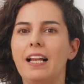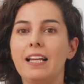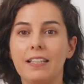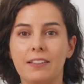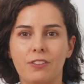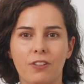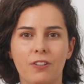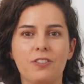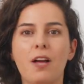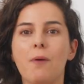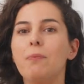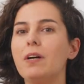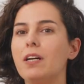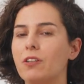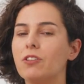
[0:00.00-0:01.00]
Listo, ya
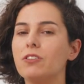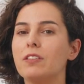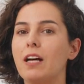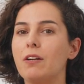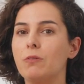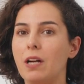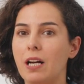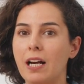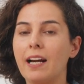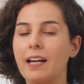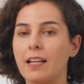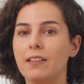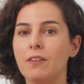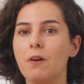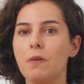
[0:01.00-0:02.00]
puedes contar una
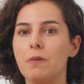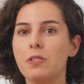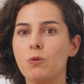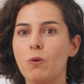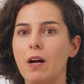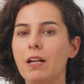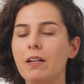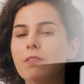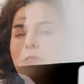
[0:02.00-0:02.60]
narrativa visual